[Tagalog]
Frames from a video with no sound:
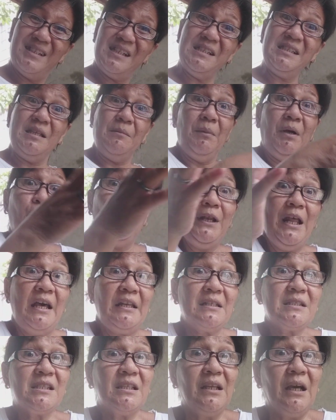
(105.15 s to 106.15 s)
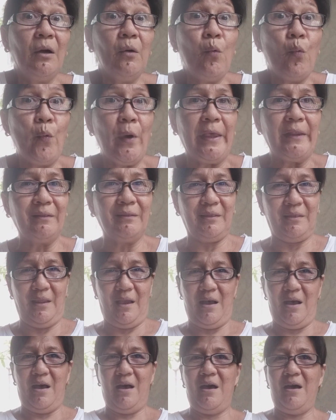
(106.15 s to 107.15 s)
kasi mga wala na silang
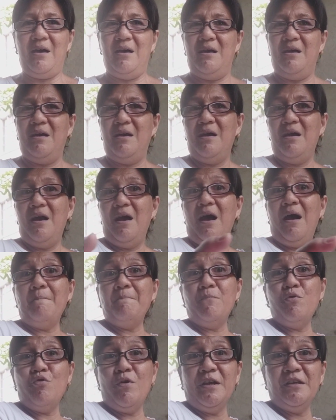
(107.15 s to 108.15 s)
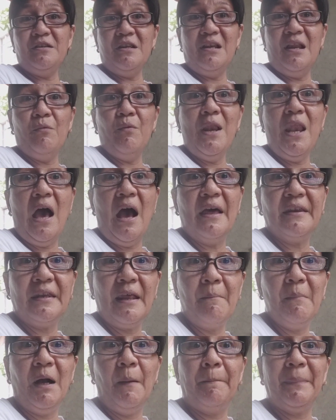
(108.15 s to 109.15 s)
kwenta. Ang buhay nila wala
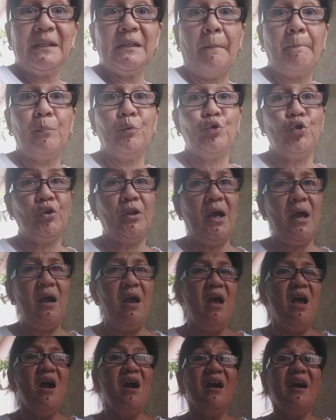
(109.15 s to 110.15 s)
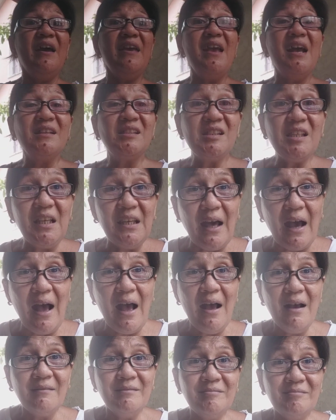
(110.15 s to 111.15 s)
na, mga patapon na. Kaya
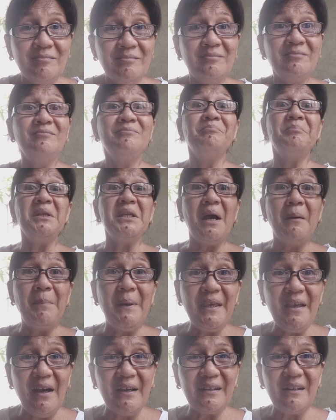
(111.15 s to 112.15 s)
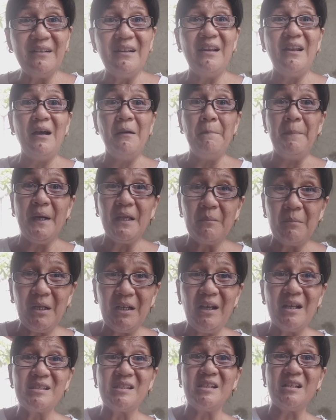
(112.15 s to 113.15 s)
sila, binabayaran na lang para
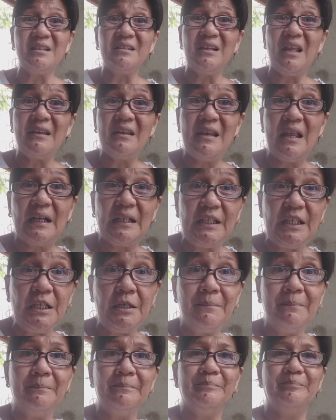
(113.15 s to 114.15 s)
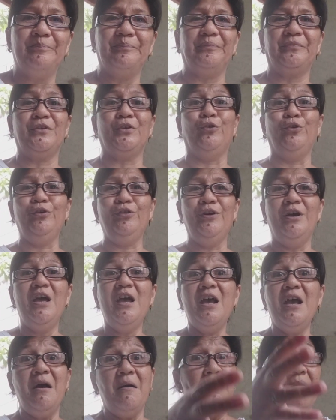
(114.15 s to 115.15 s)
maghasik ng lagim. No?
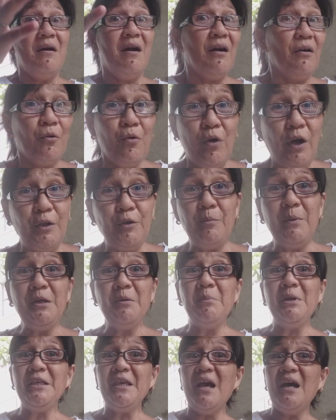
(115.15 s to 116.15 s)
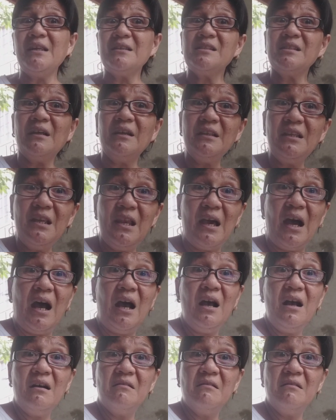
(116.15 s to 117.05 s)
kung ano man ang mangyari sa kanila,